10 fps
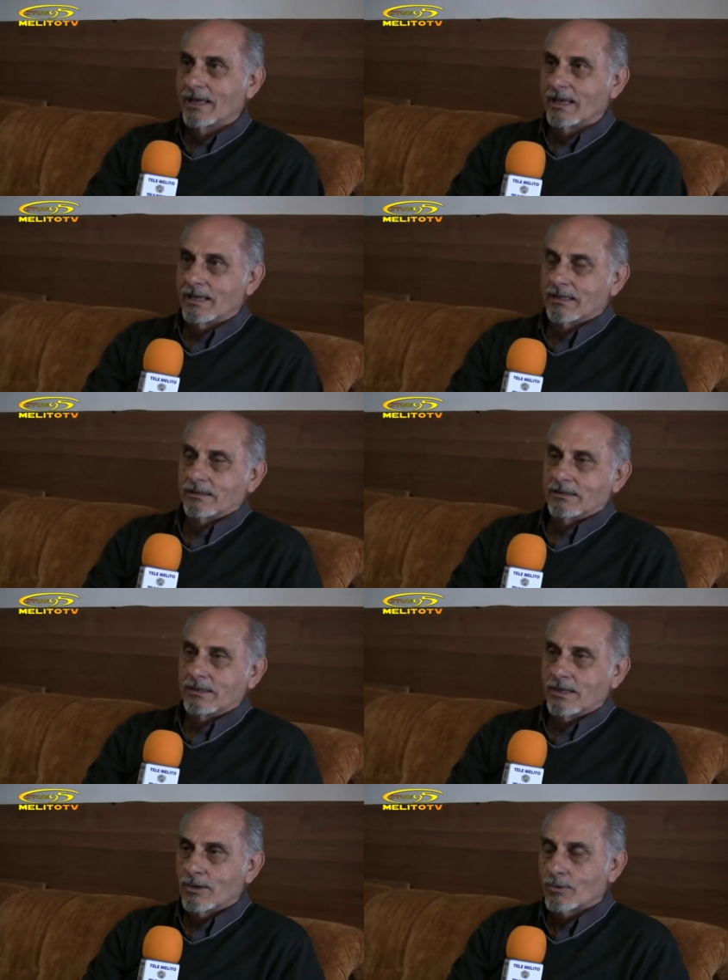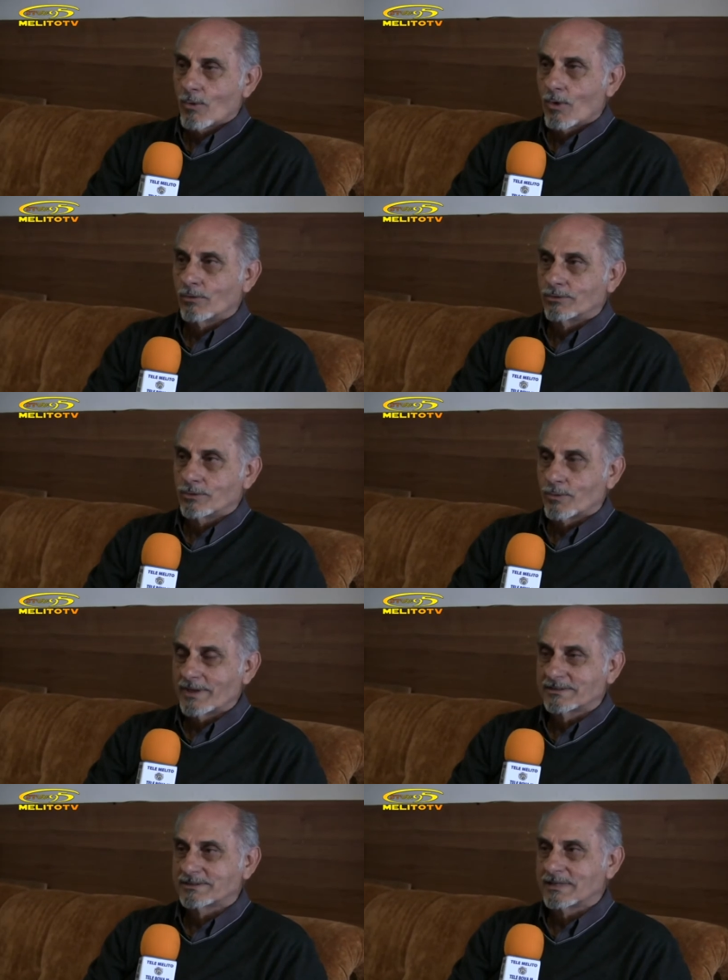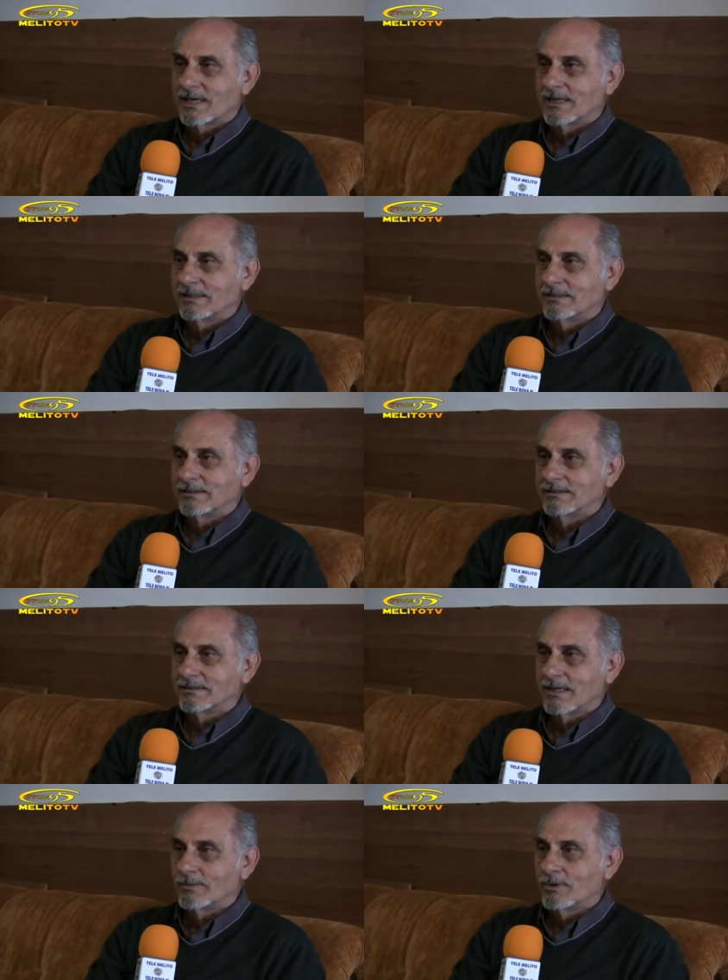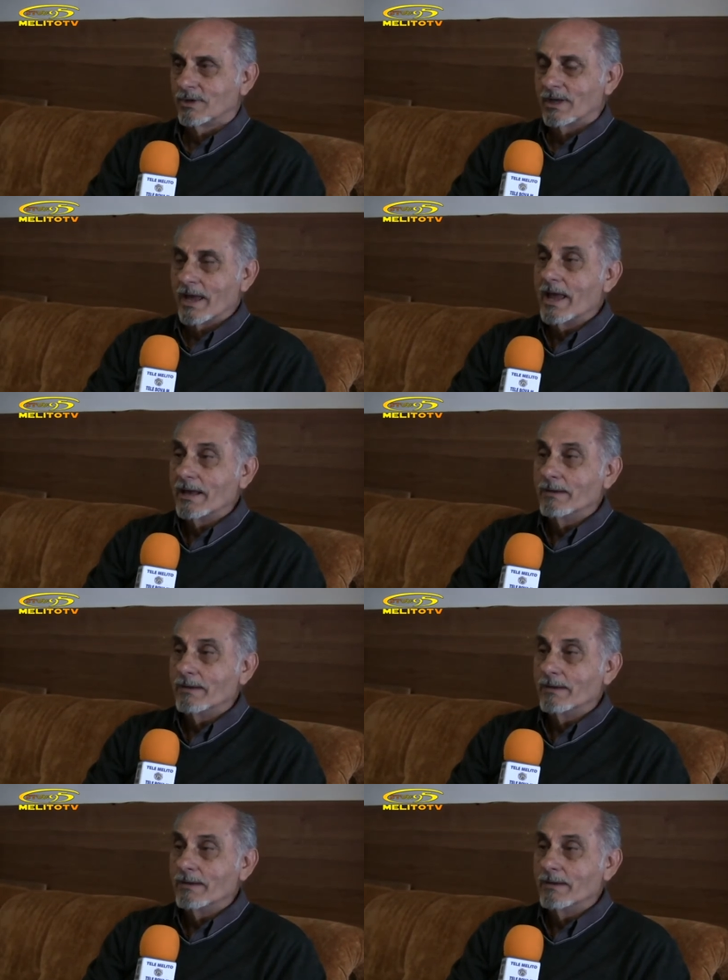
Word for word: Eh, il, il, ruolo di questa, eh, diciamo, è, è,